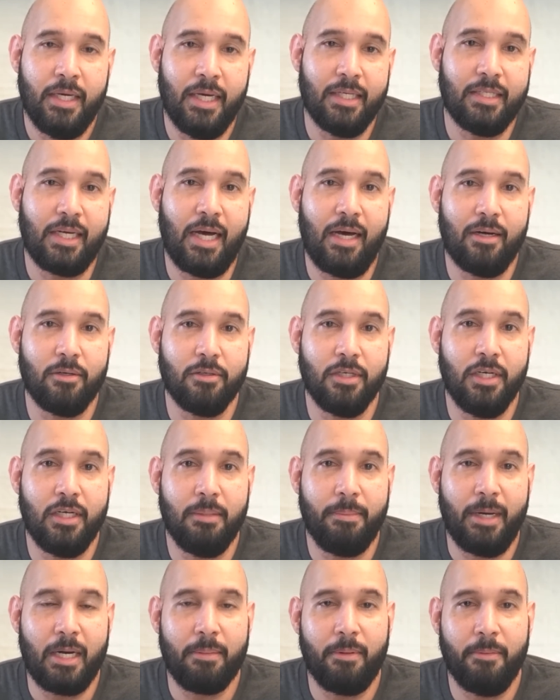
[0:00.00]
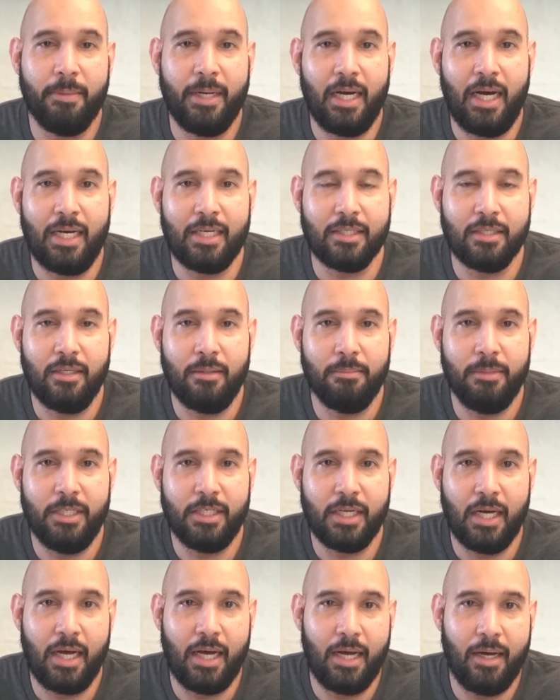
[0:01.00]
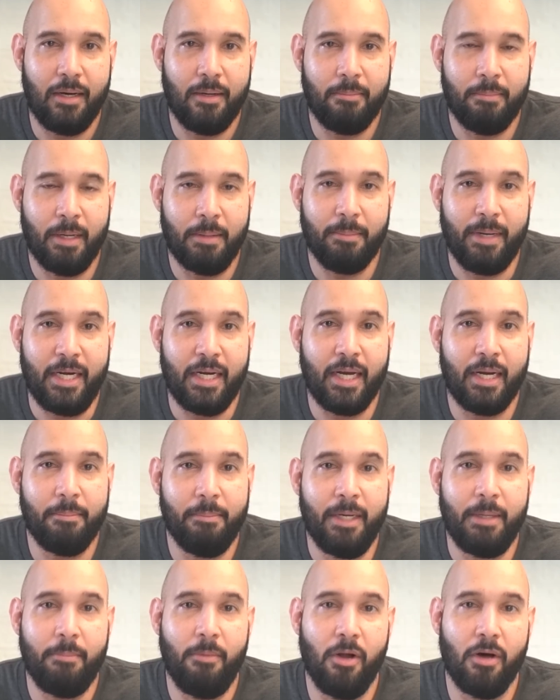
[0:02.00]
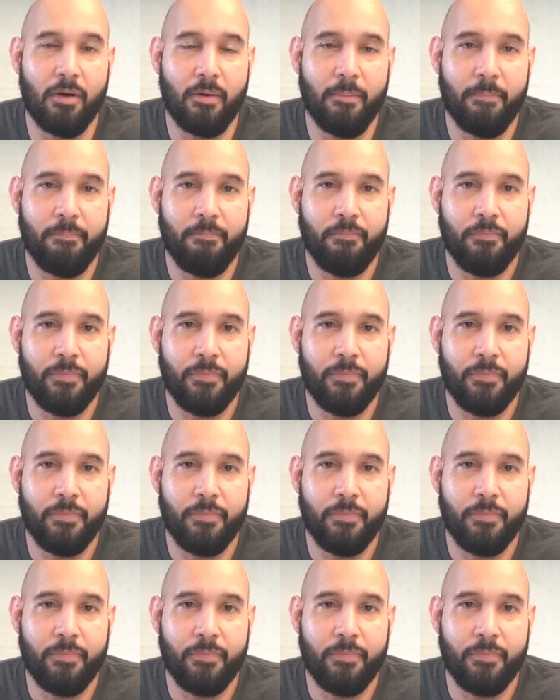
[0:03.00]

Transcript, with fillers: ya seharusnya nih para pemain Arsenal bisa bermain dengan mid block.